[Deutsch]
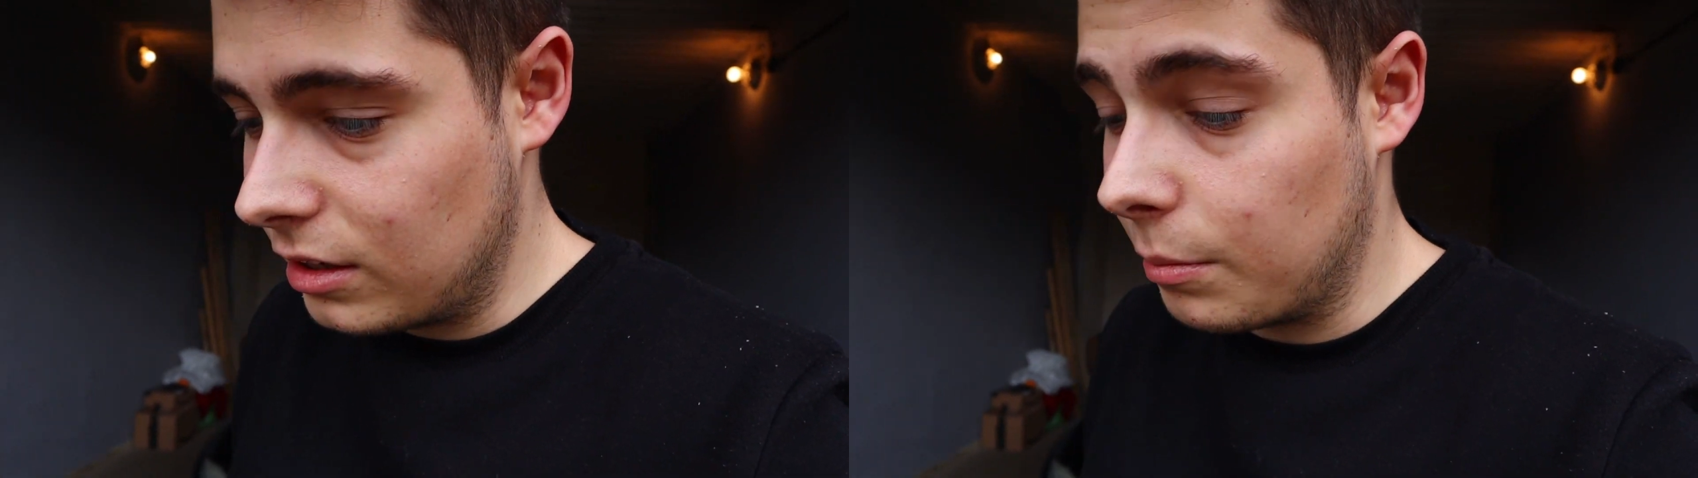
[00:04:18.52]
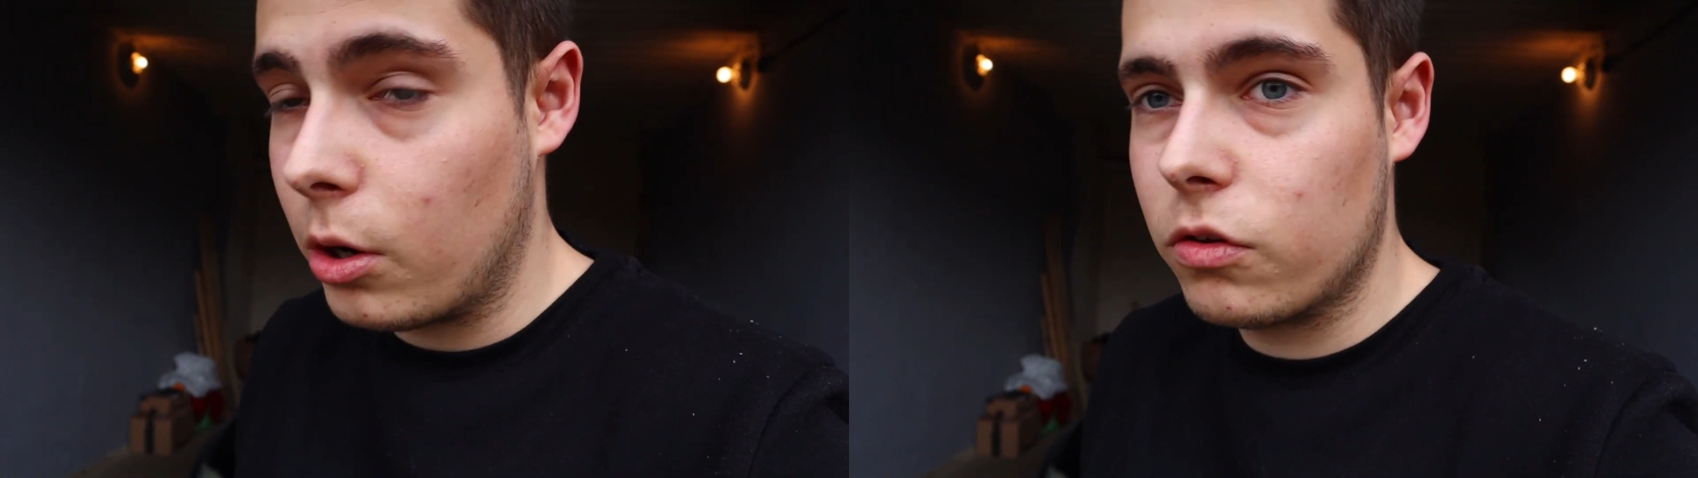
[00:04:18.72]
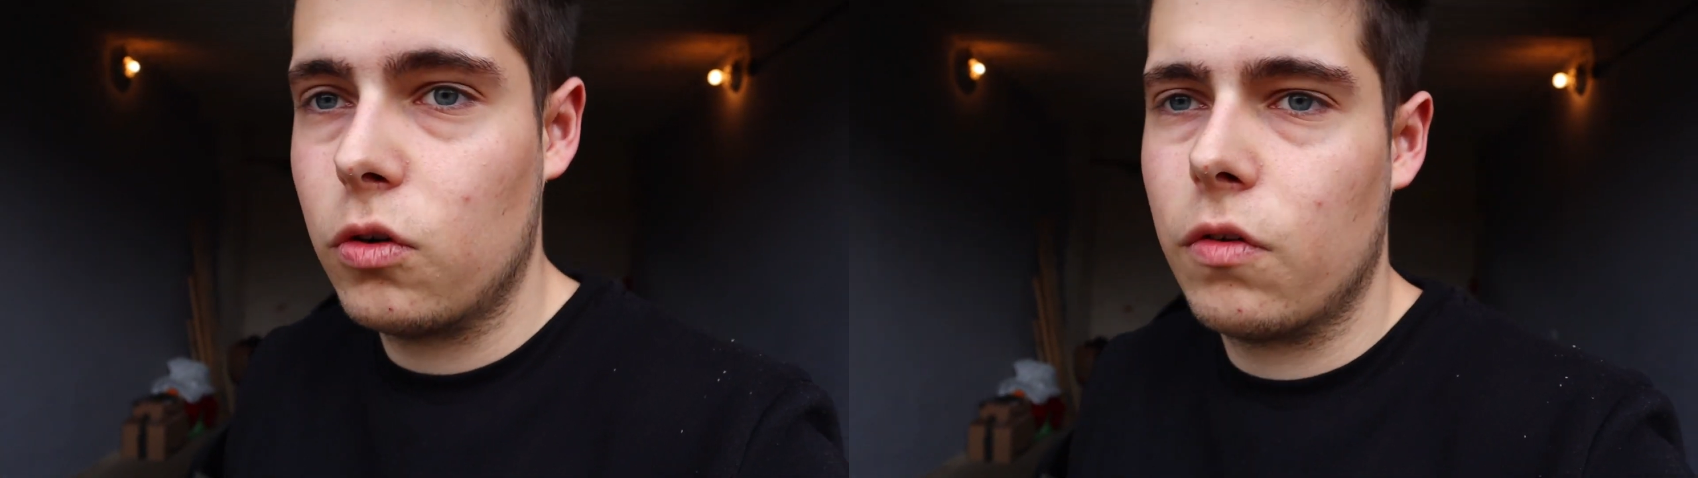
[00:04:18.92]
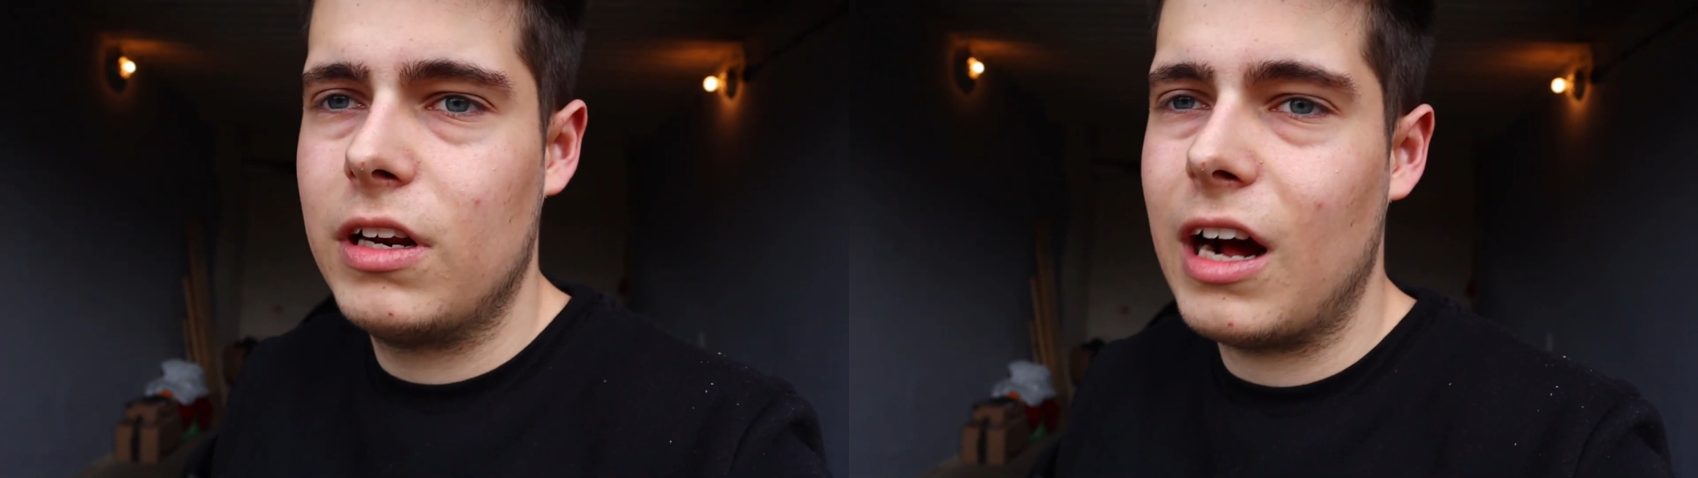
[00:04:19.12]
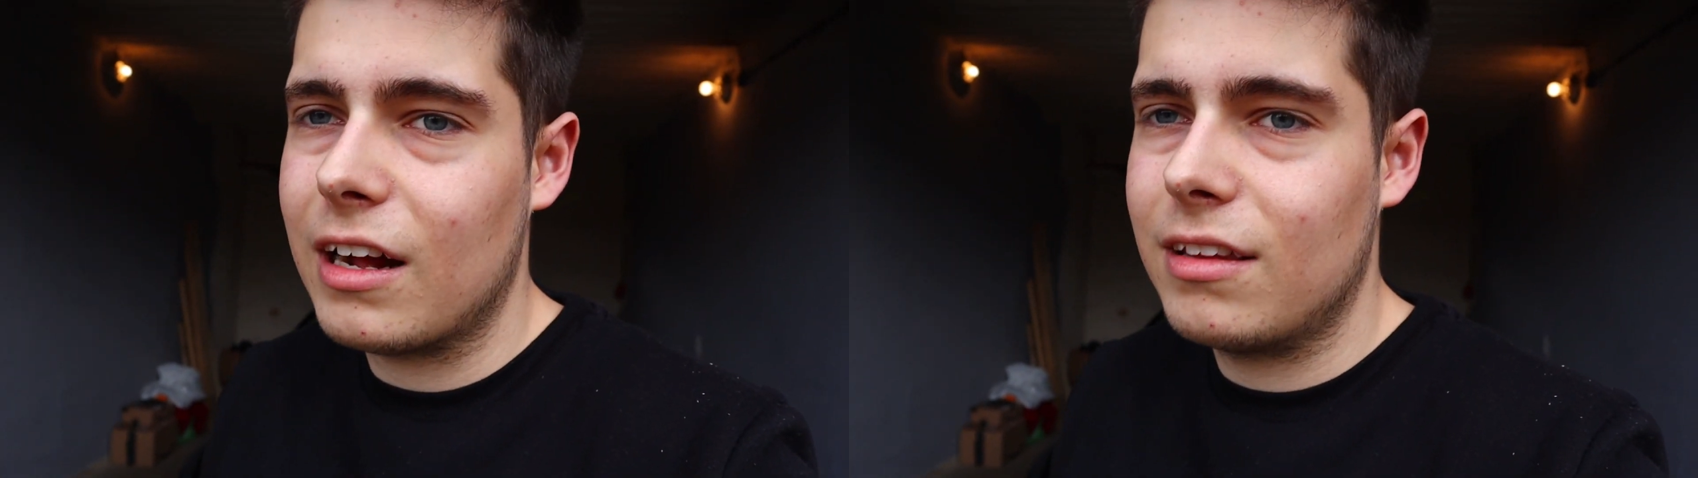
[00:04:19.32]
Da brauchst du auch
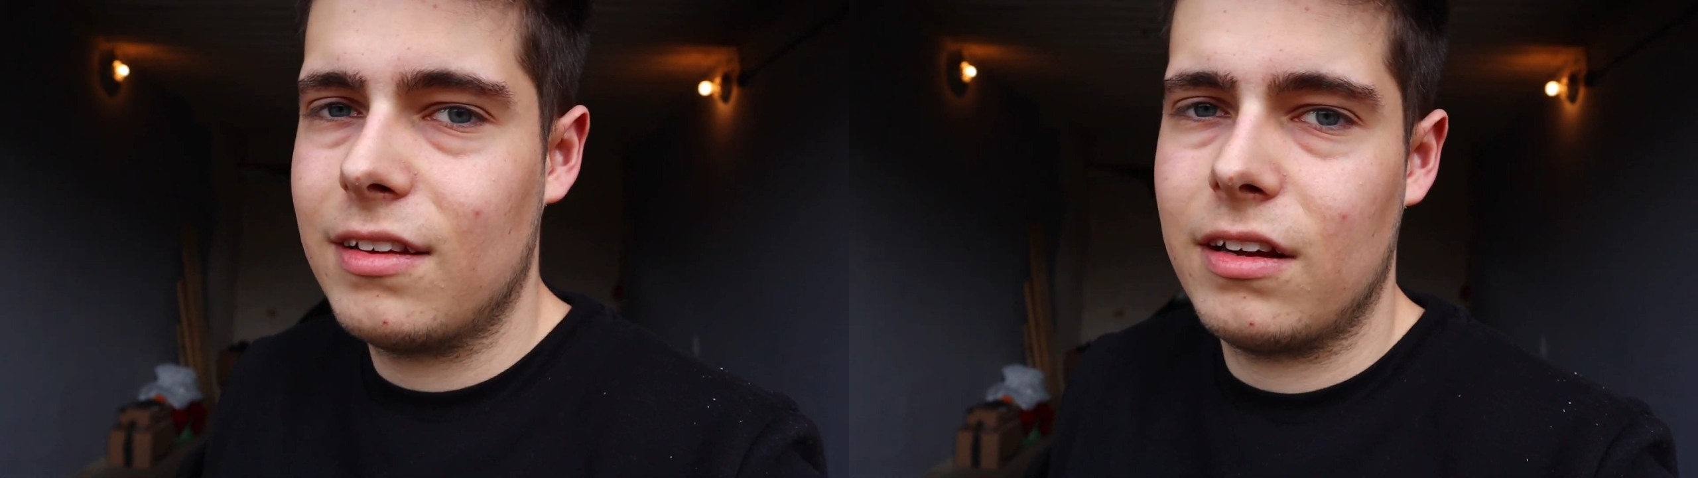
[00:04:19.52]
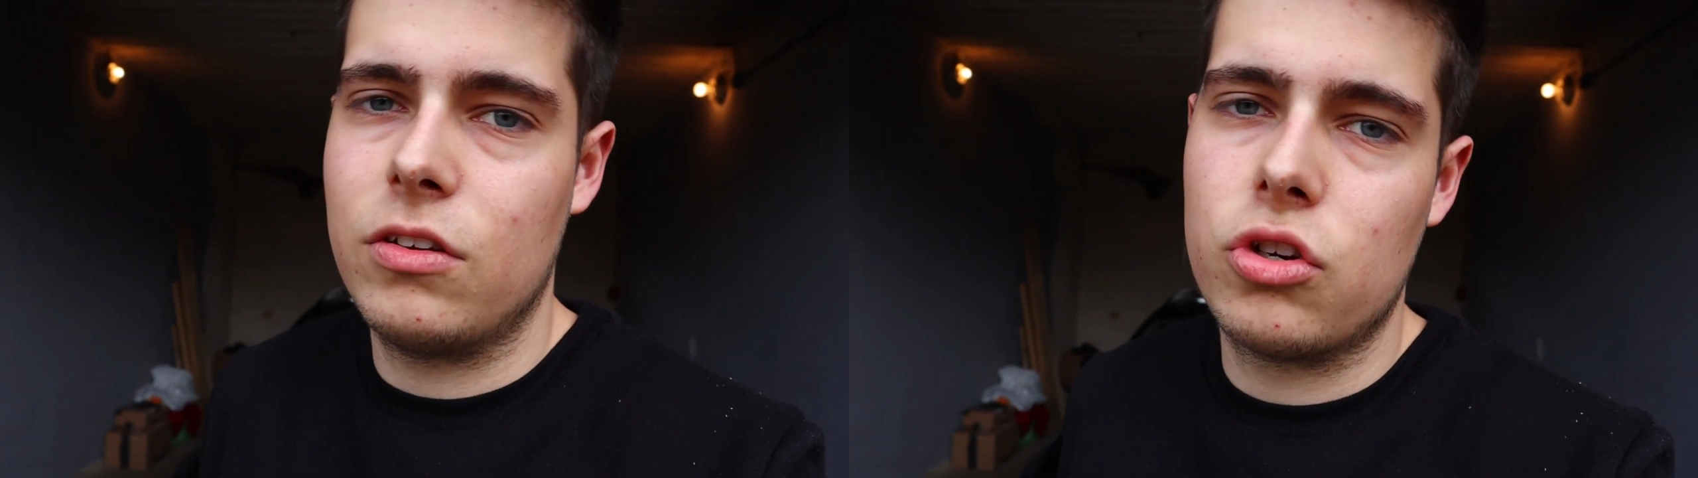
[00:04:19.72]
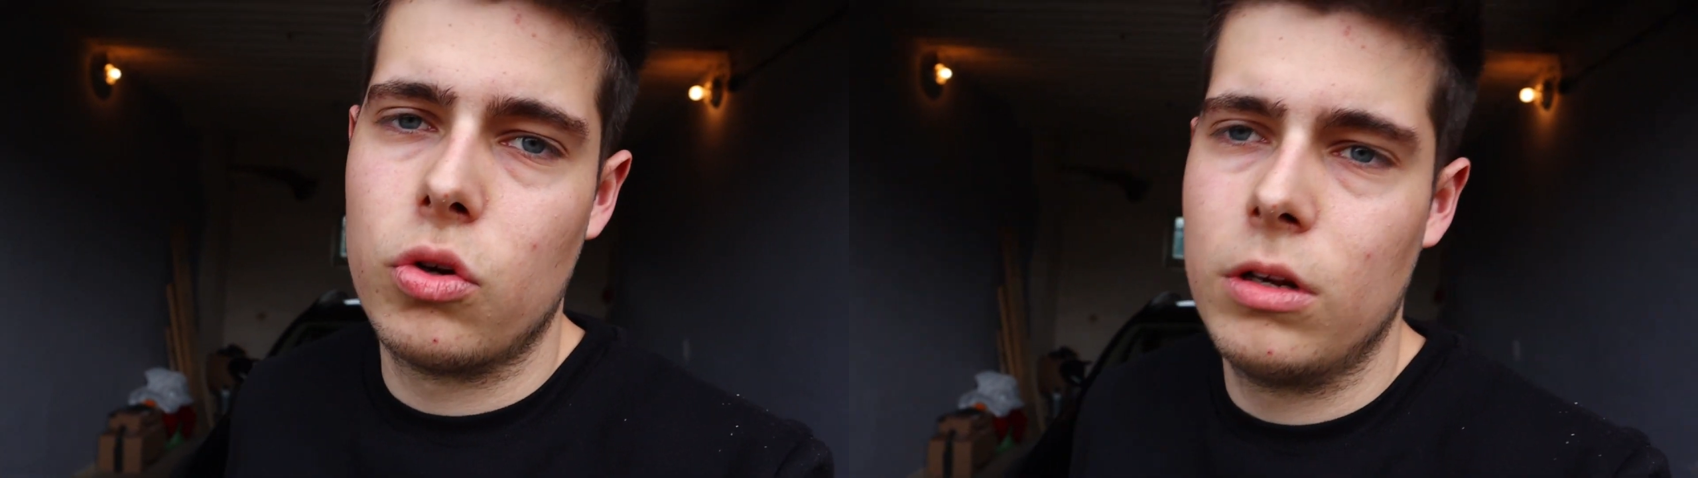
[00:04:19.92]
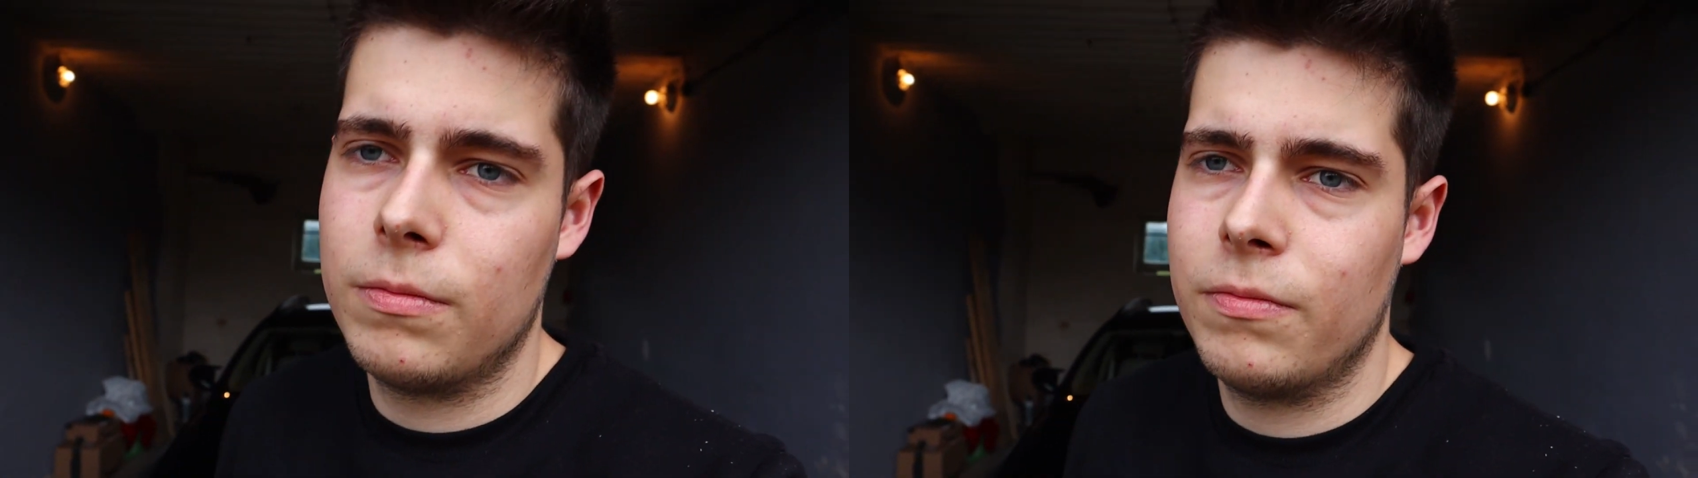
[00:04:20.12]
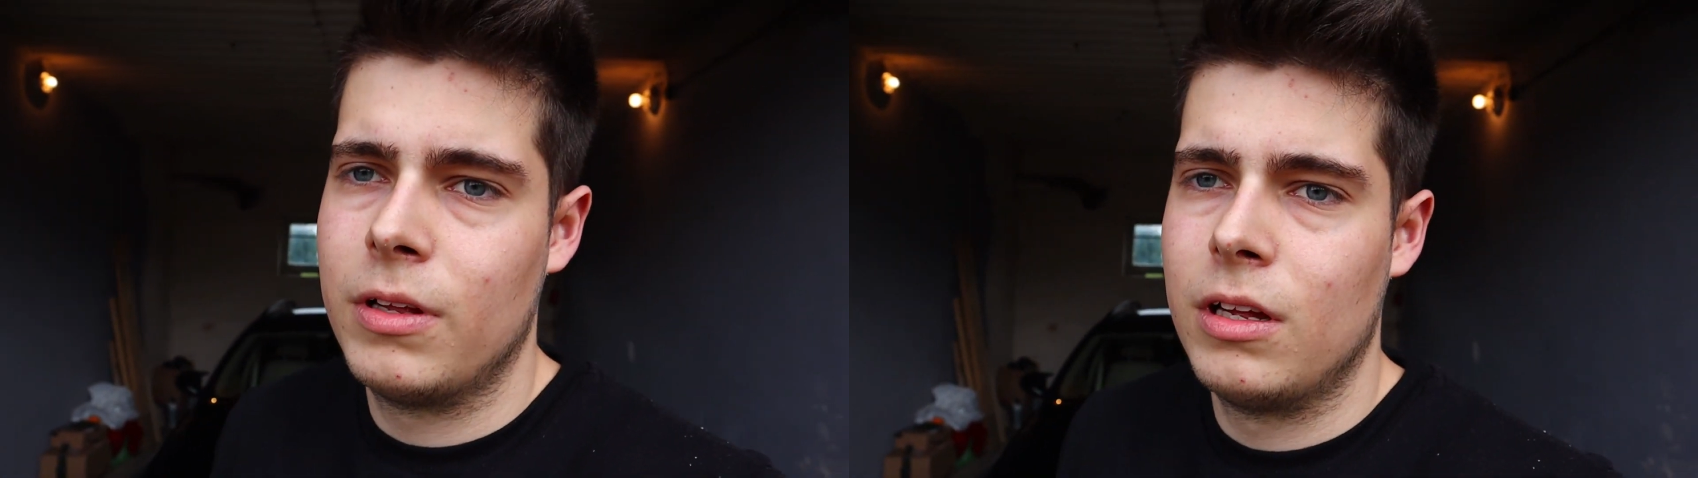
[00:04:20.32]
wieder 68
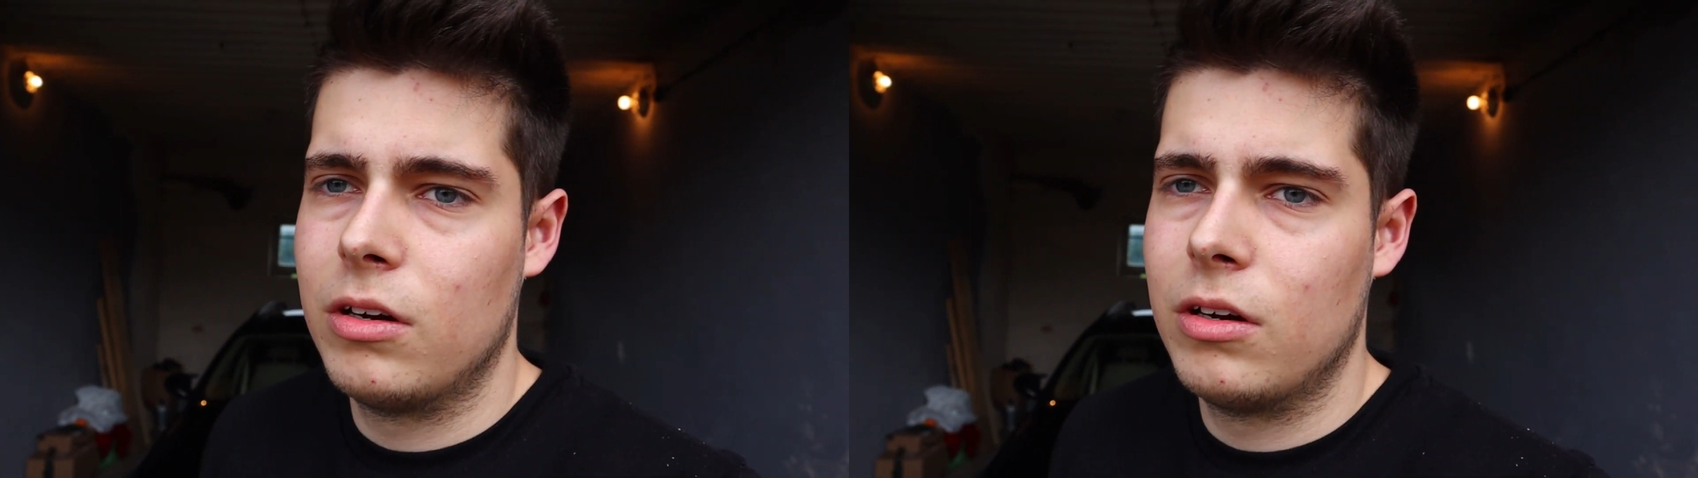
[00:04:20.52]
Stunden